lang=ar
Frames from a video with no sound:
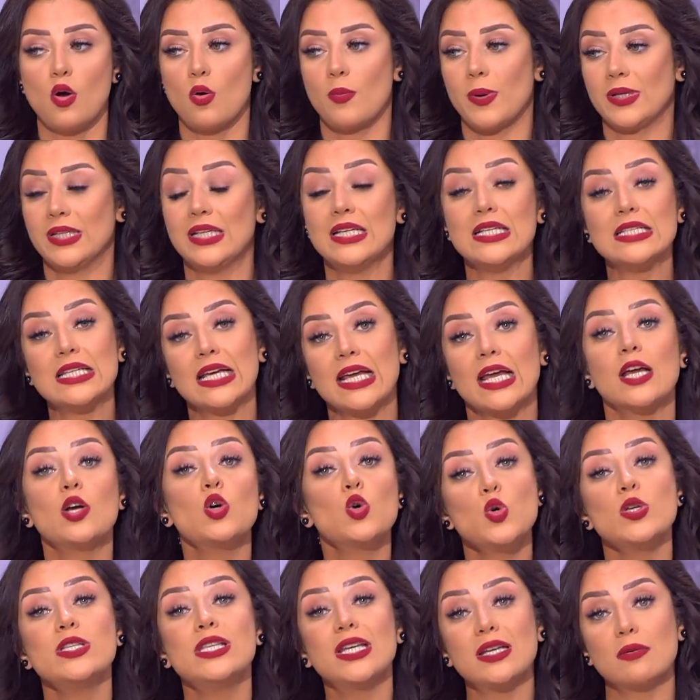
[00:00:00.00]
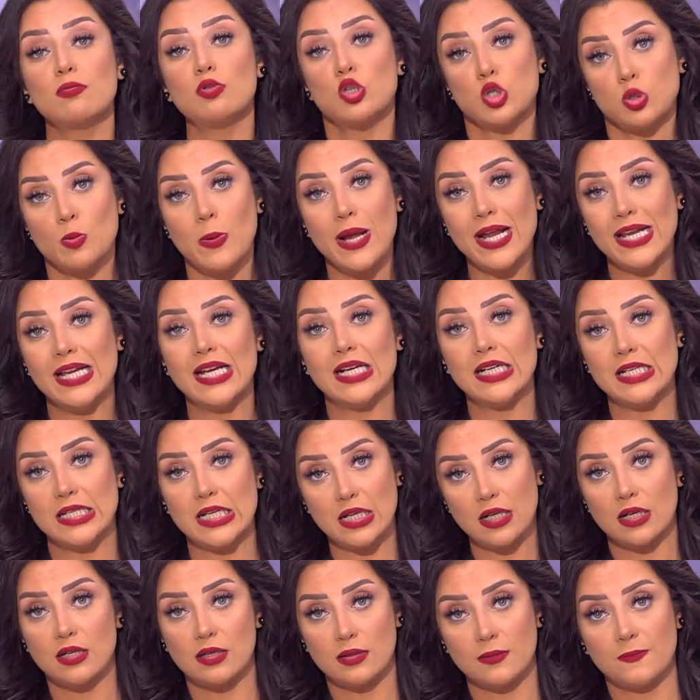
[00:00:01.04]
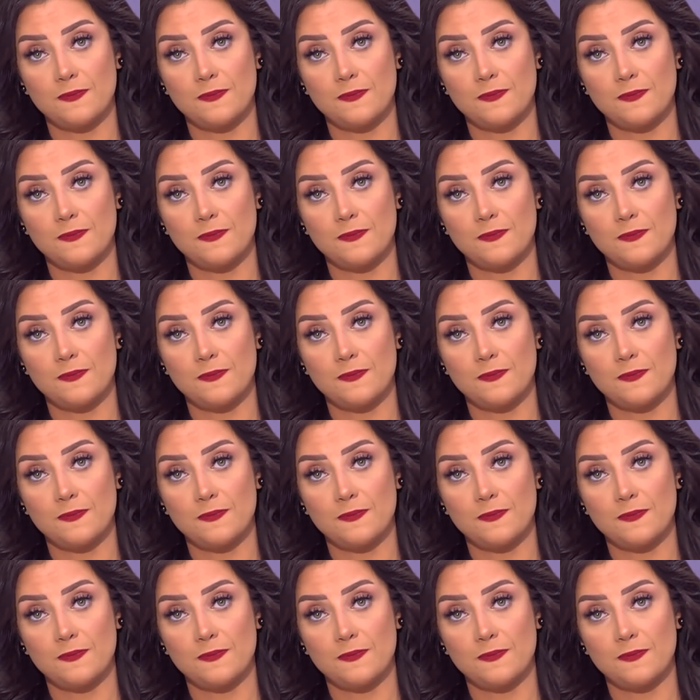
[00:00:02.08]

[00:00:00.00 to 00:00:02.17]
وبعدين اذا كان جوزك مش مالي عينك